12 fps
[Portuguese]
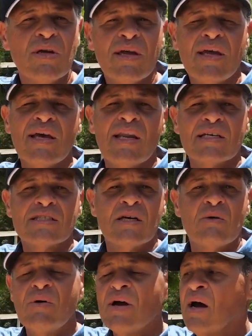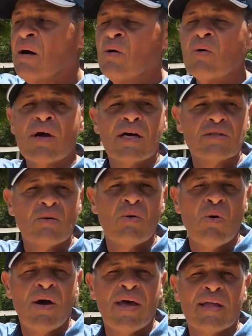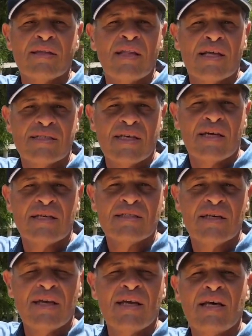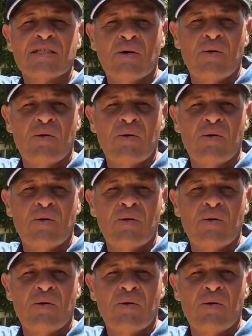em relação à colocação correta das celas em relação ao